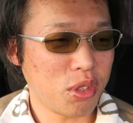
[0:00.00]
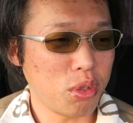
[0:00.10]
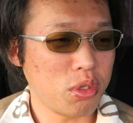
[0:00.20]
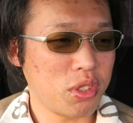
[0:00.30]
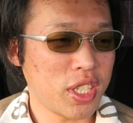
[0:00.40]

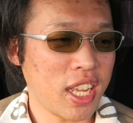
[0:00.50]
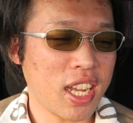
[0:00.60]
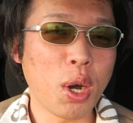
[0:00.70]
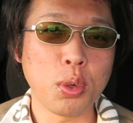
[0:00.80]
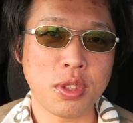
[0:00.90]
どんぐらい
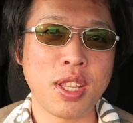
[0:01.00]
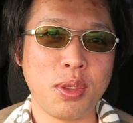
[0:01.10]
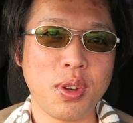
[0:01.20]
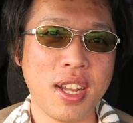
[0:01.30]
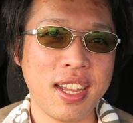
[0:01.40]
香って
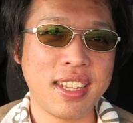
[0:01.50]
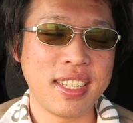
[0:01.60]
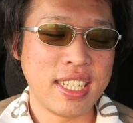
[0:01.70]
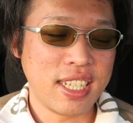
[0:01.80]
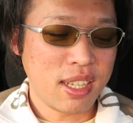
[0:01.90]
んのか、
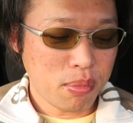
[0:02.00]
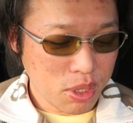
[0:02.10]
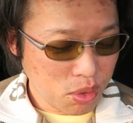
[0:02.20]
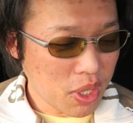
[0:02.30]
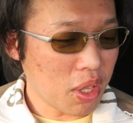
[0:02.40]

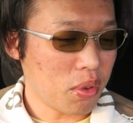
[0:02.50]
まあ、その